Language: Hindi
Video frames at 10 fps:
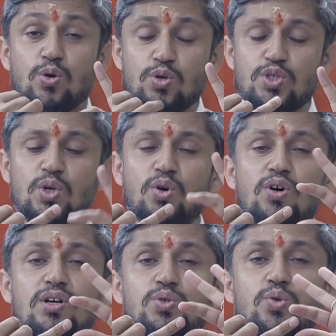कुछ
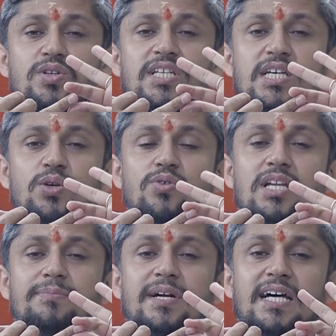लोग सूर्य की
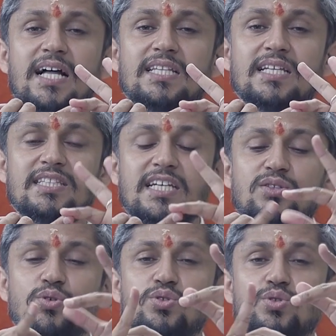उंगली में डाल देते
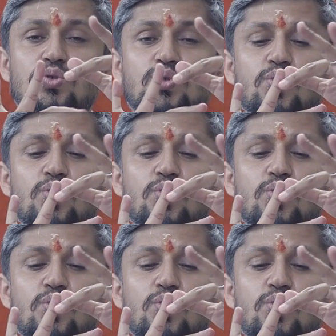हैं दोस्तों